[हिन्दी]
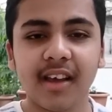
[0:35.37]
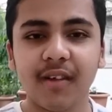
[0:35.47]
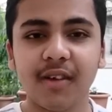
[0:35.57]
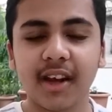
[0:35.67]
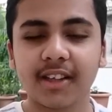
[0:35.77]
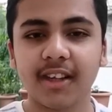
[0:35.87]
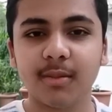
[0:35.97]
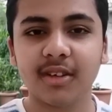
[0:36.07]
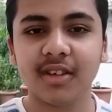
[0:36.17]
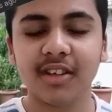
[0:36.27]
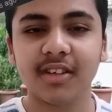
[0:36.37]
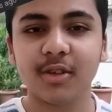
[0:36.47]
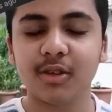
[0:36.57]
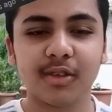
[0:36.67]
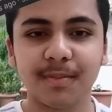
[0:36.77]
या फिर ऐसे हमसे
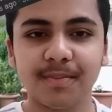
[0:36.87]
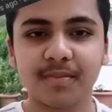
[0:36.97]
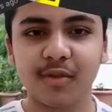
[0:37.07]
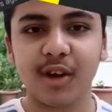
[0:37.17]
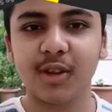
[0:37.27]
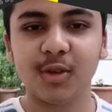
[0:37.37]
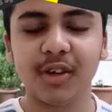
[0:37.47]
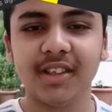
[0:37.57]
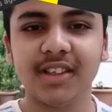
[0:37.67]
जो फालतू की